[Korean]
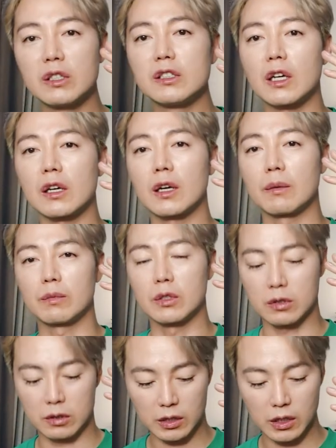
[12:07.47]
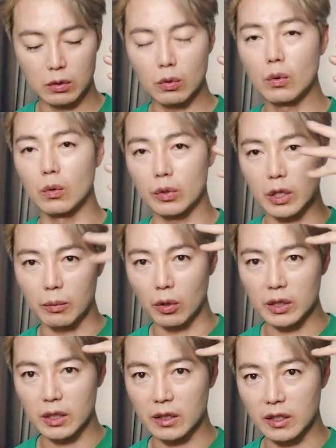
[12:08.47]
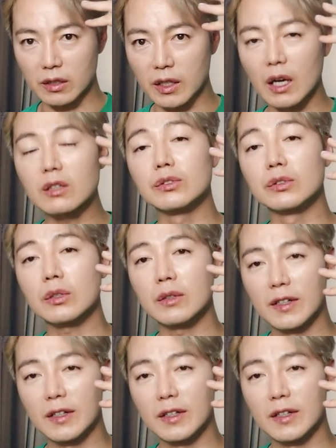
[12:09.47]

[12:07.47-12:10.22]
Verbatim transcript: 비닐장갑을 끼고 이렇게 머리에다 이렇게 하거든요.